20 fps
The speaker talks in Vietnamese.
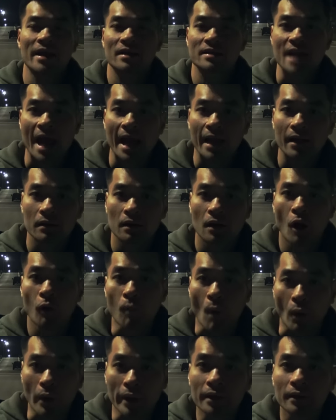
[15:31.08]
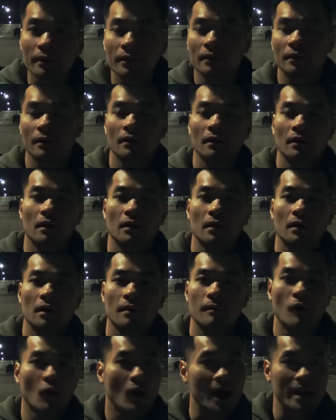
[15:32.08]
giờ sáng, học buổi
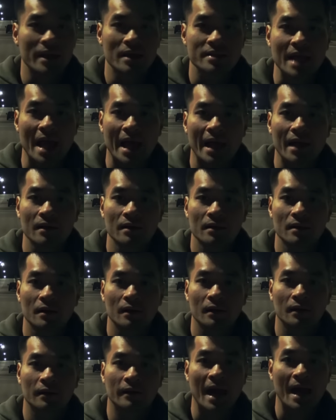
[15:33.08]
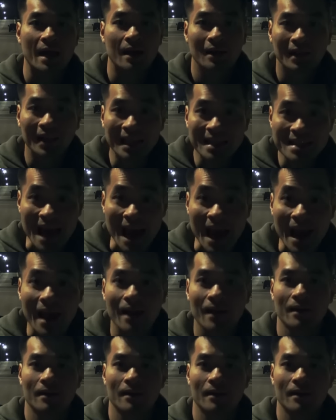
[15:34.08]
1-2 giờ sáng ra clean xe.